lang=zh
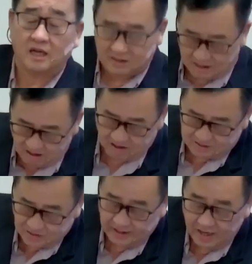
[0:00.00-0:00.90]
哈，
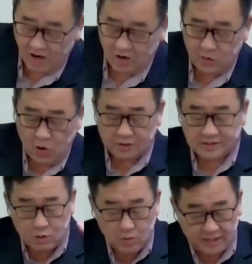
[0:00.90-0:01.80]
所以若
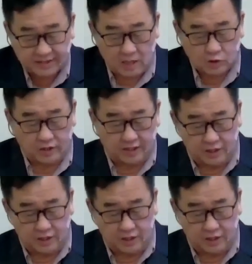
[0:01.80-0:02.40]
在我们当中的弟